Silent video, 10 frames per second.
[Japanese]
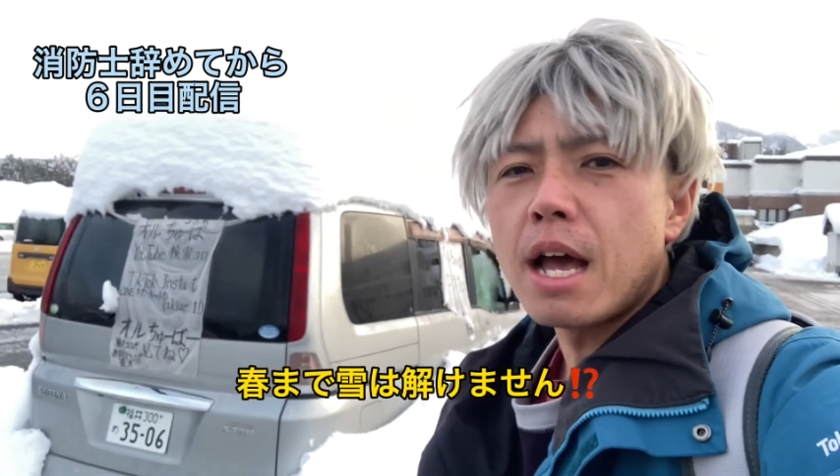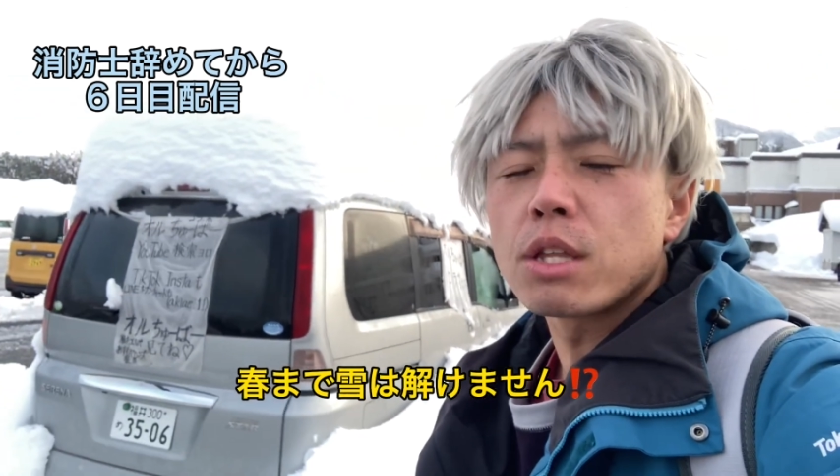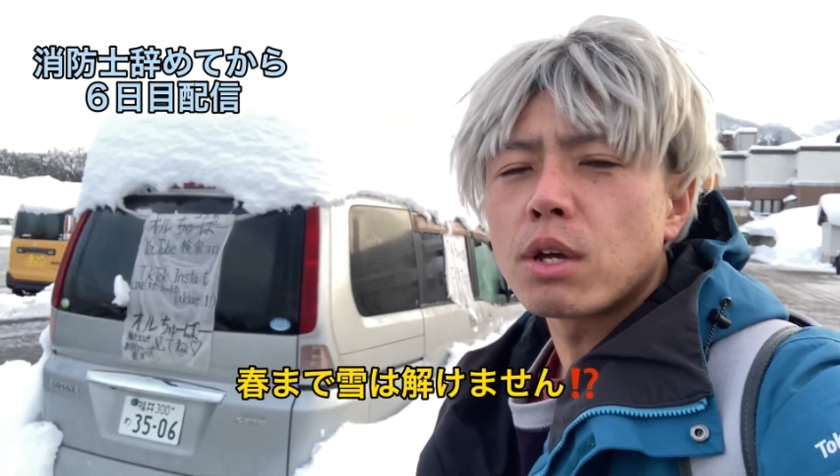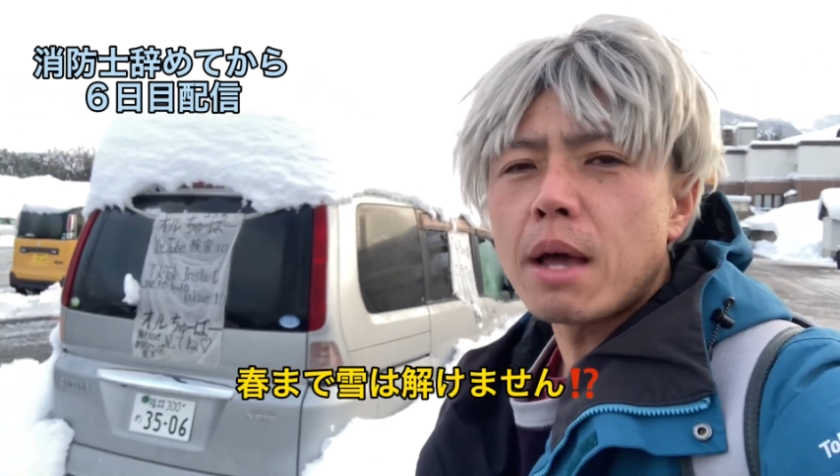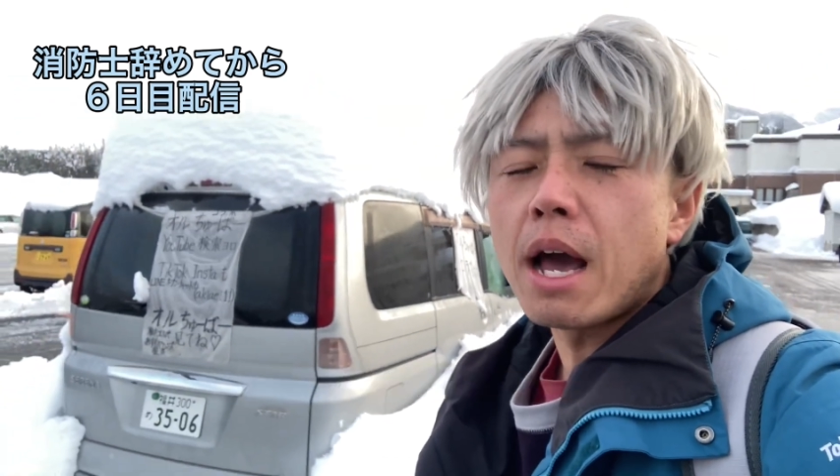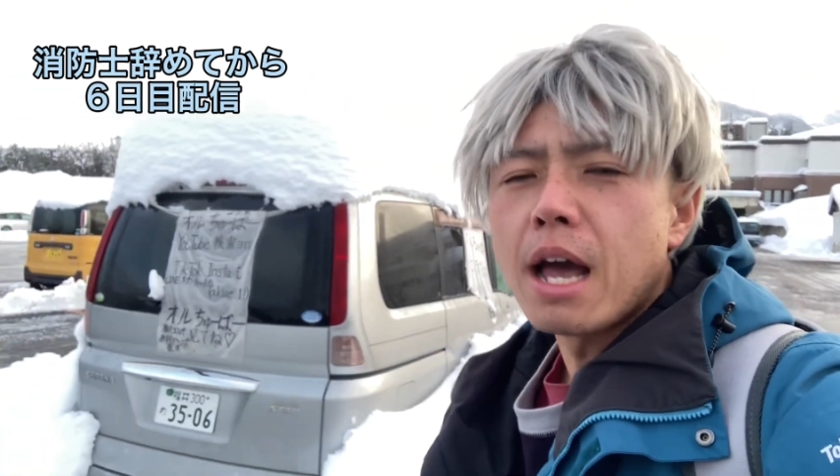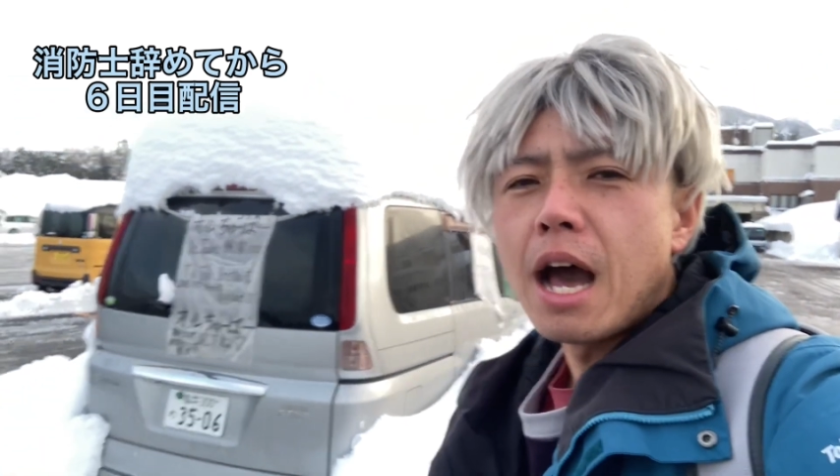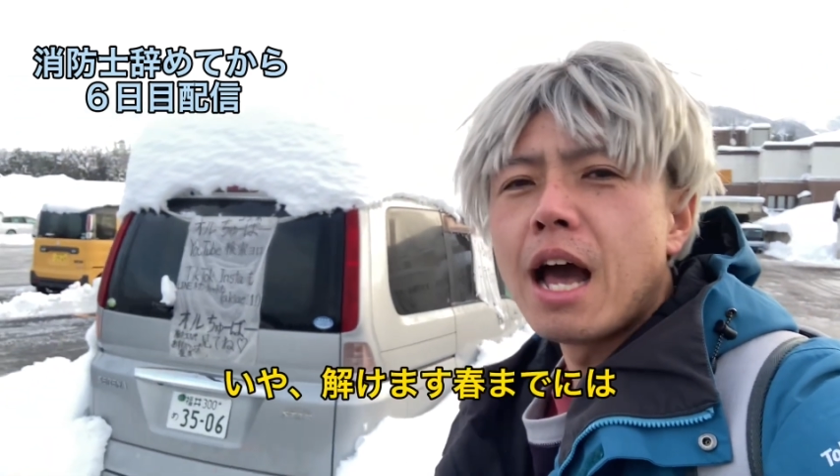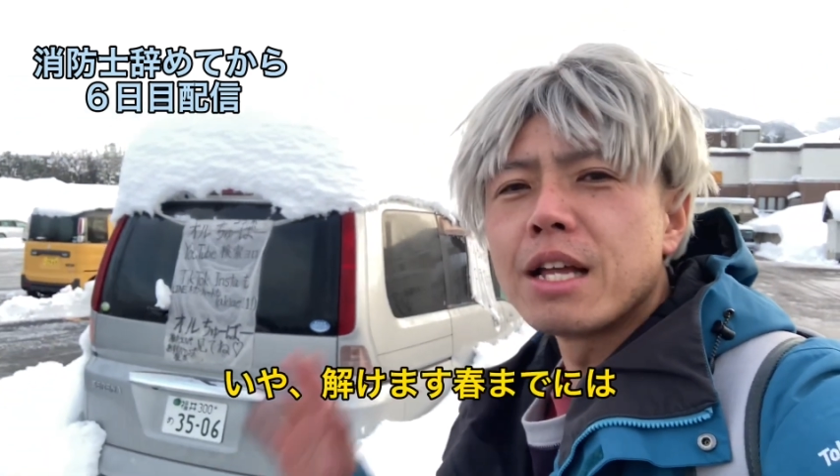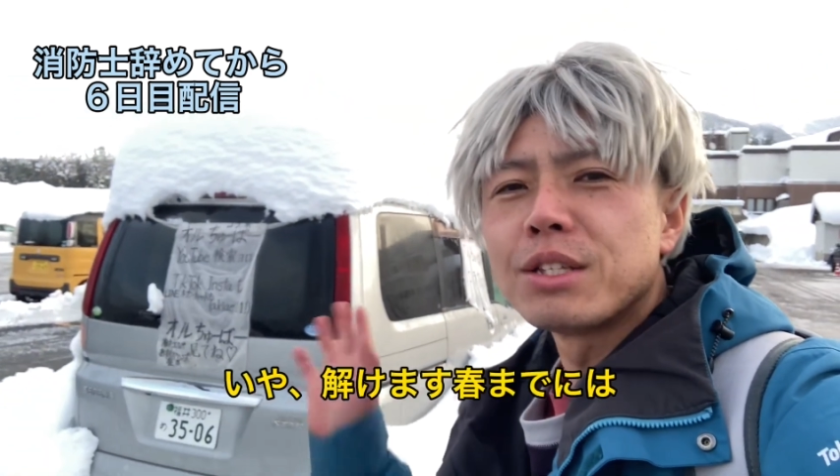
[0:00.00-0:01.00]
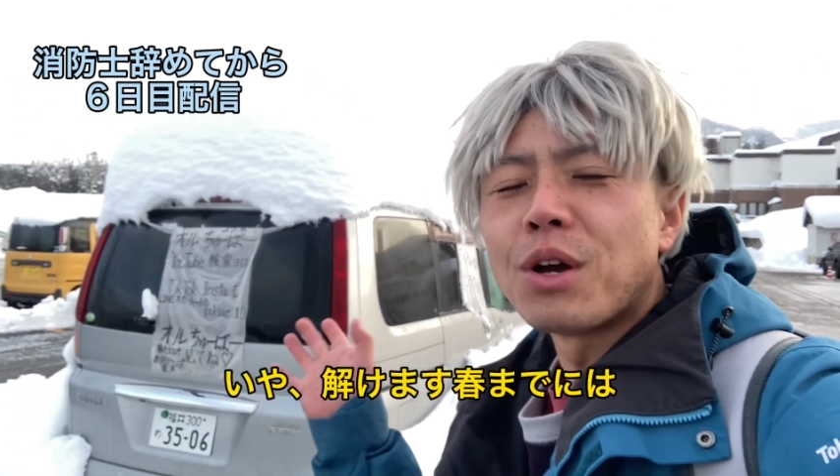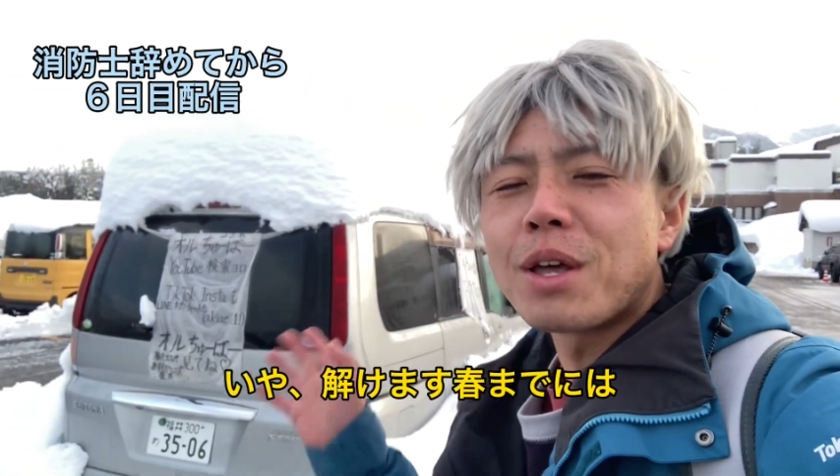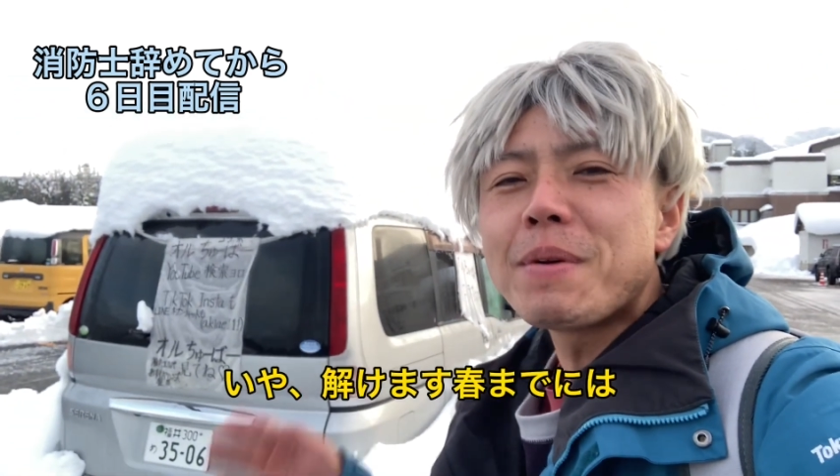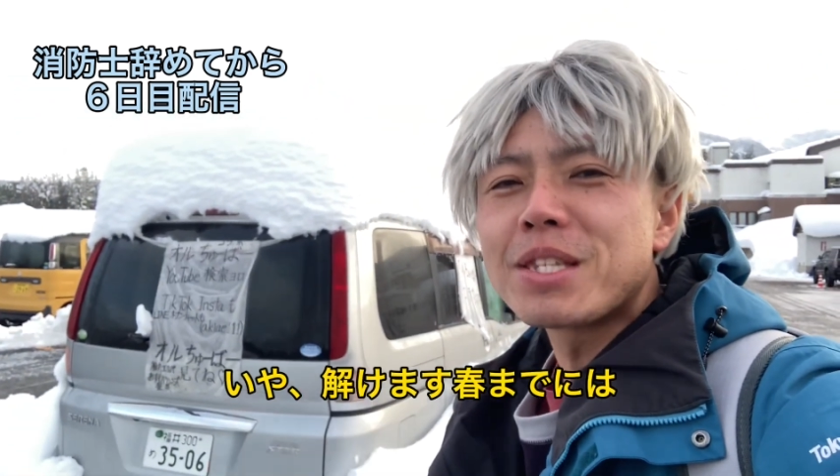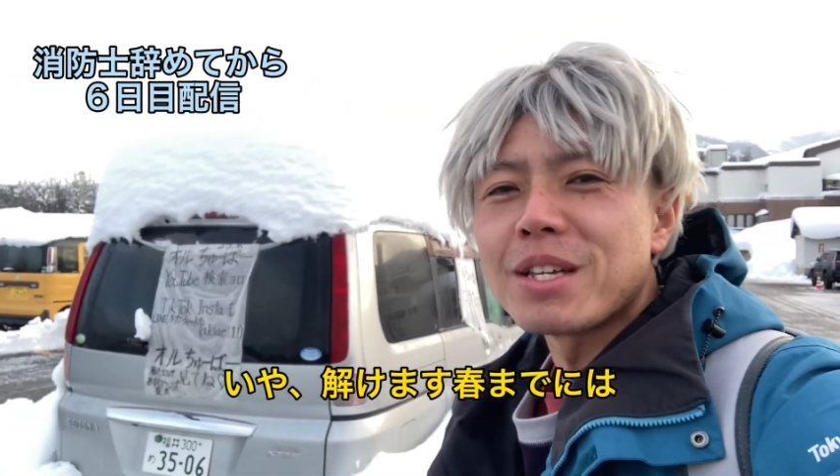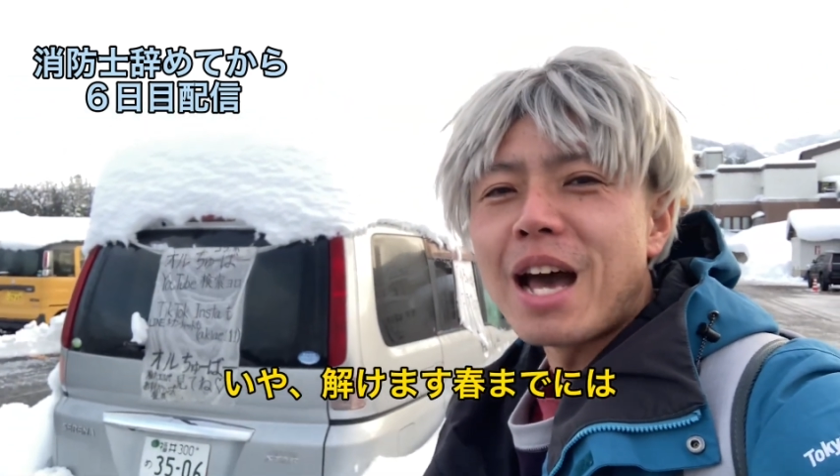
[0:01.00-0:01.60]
あ、溶けは、は、溶けます。